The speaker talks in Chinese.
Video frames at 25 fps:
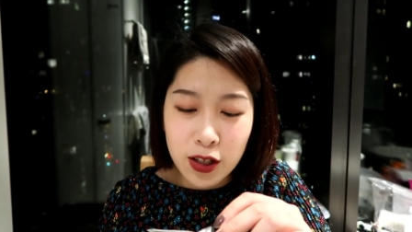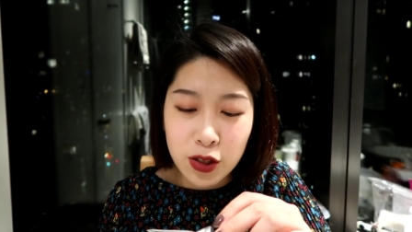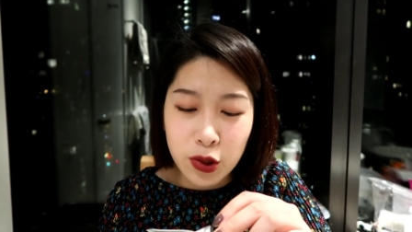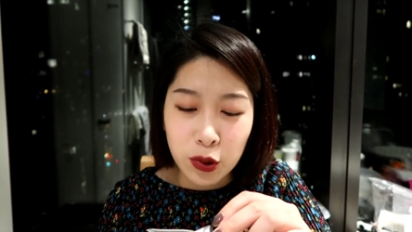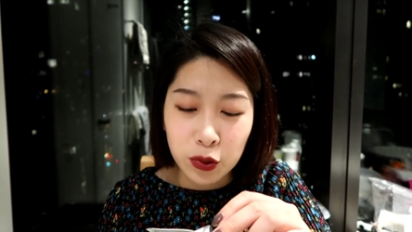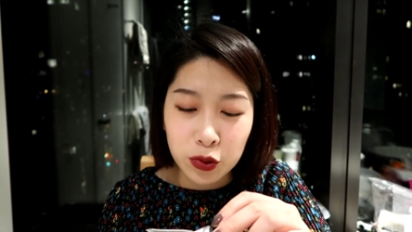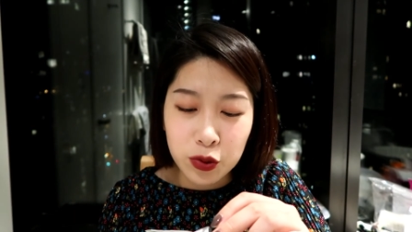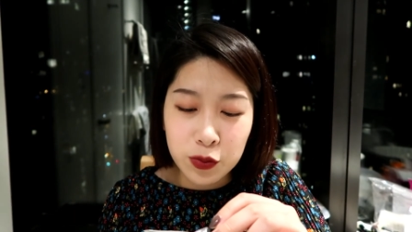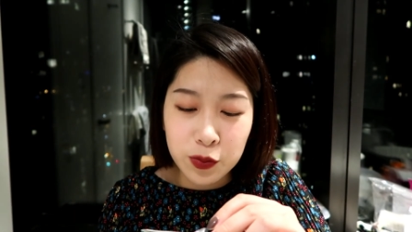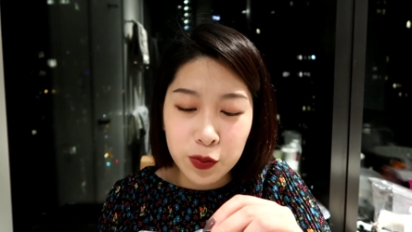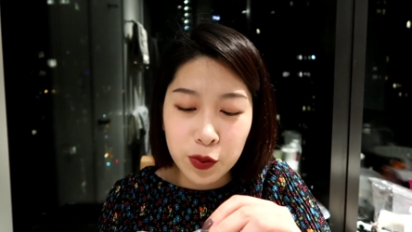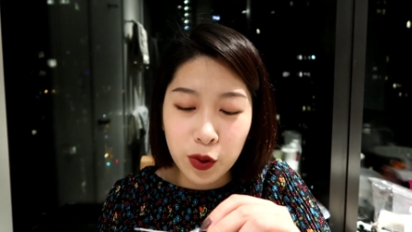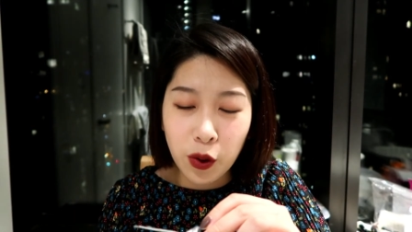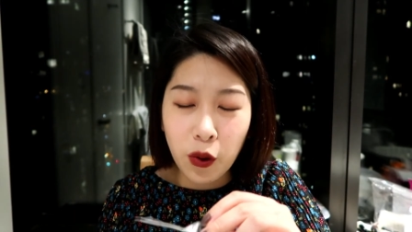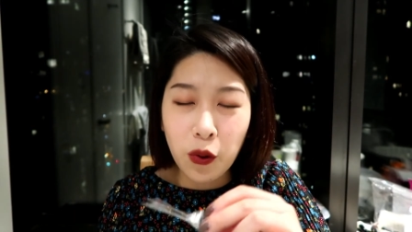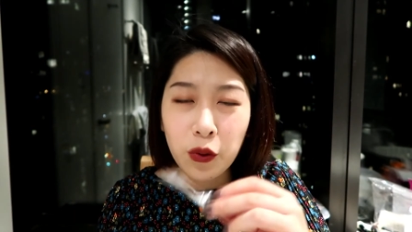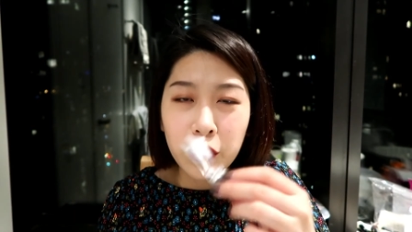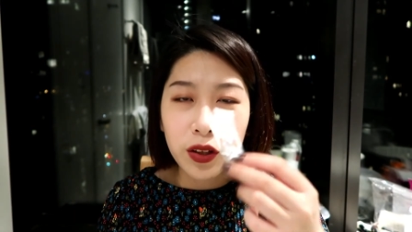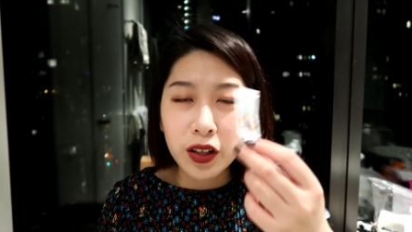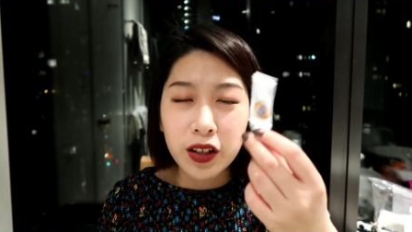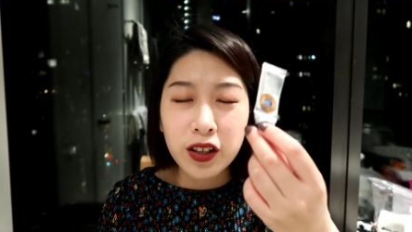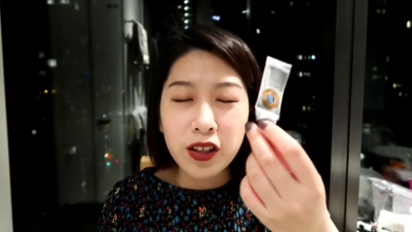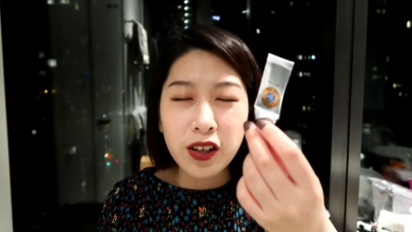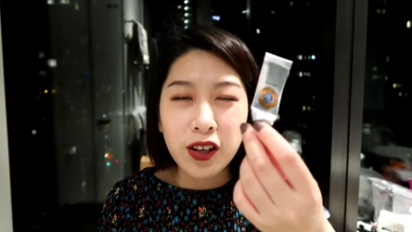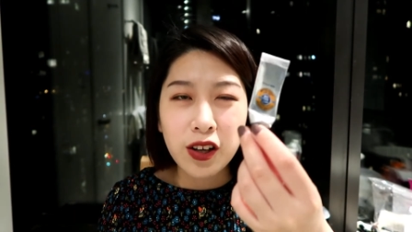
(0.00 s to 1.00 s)
手都不够，
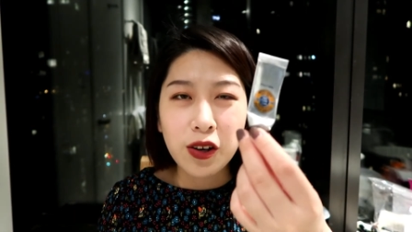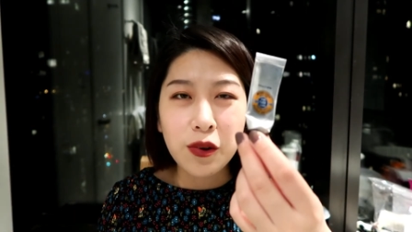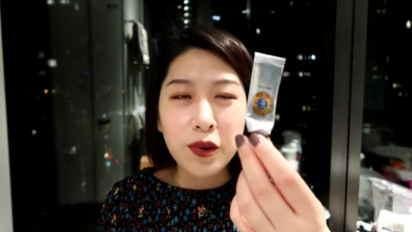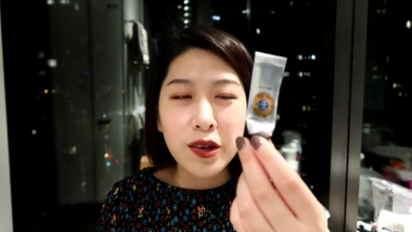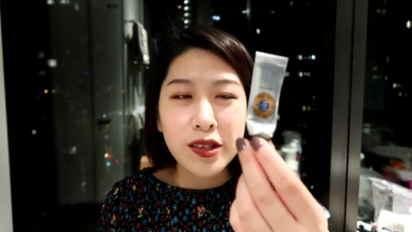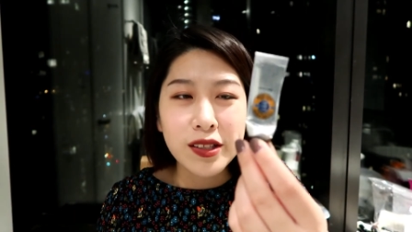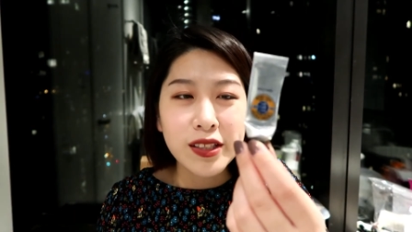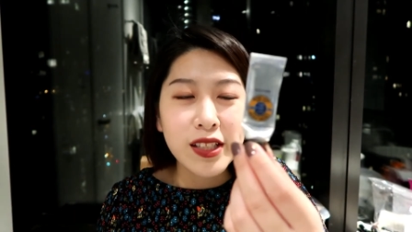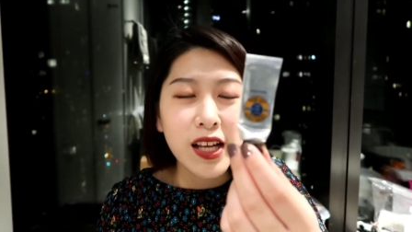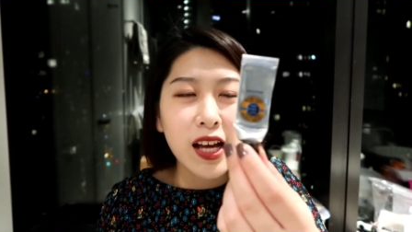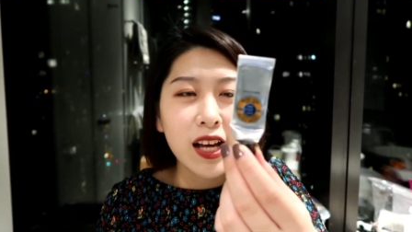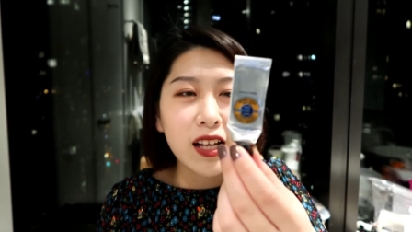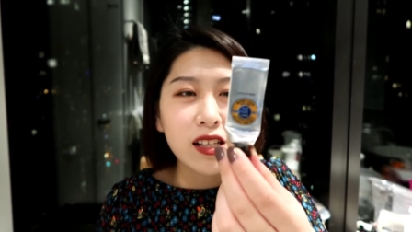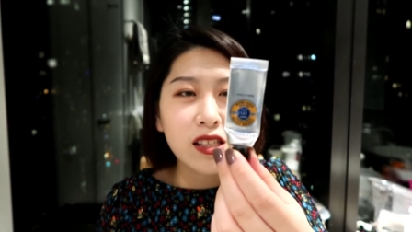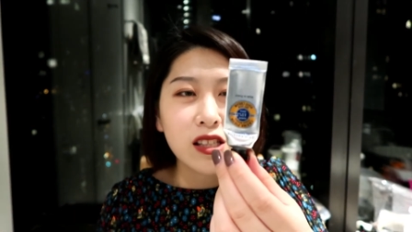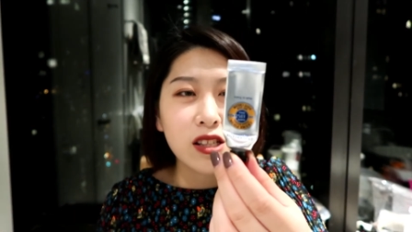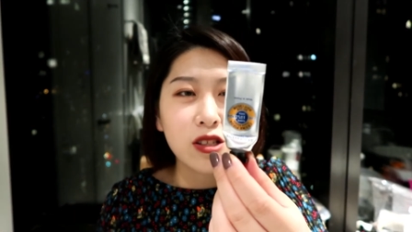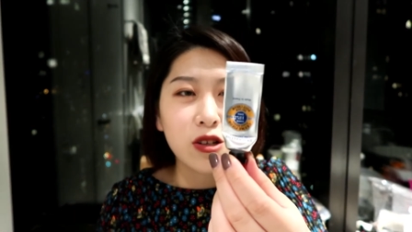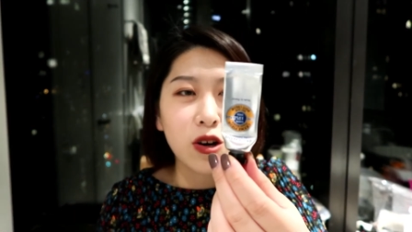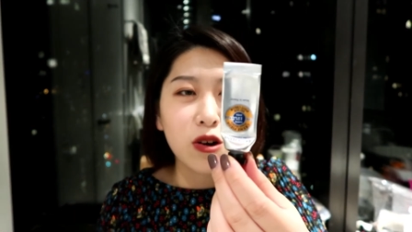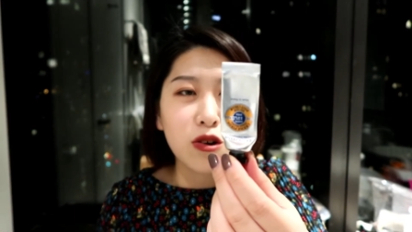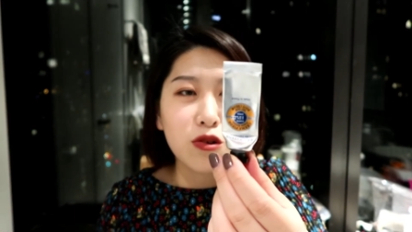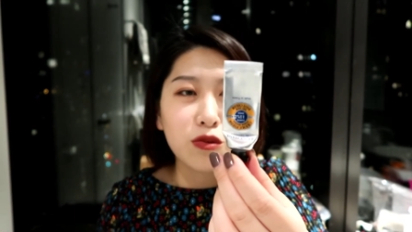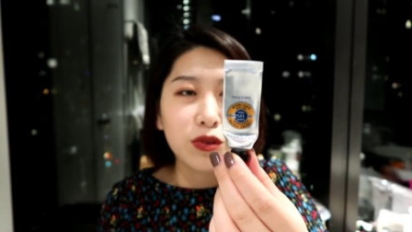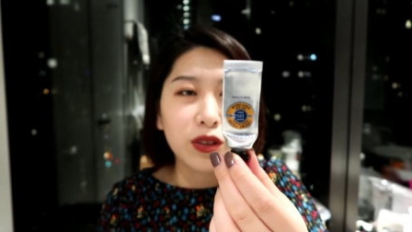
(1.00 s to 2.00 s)
你更何况擦
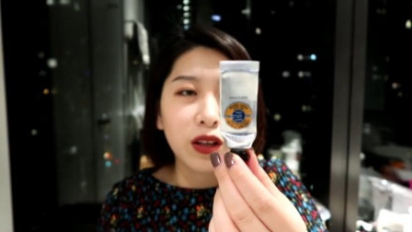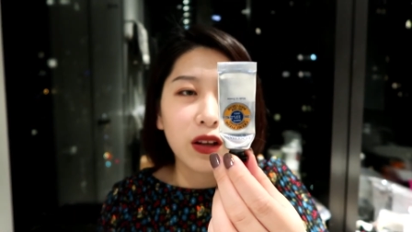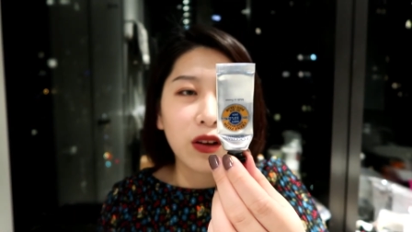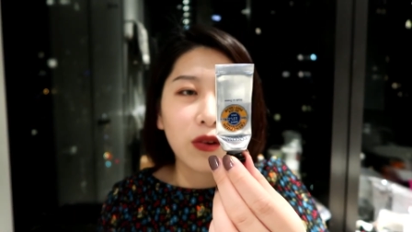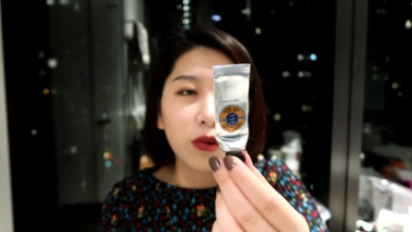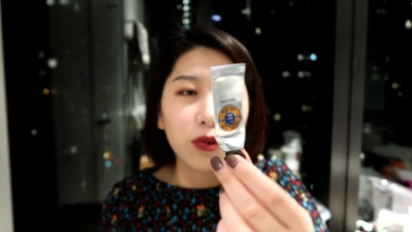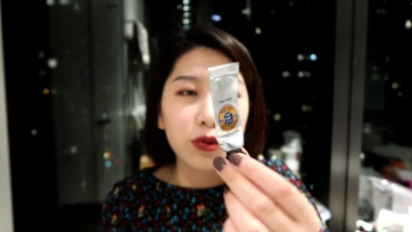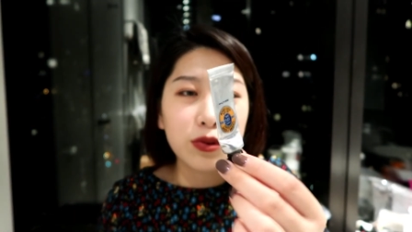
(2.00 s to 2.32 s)
脚呢？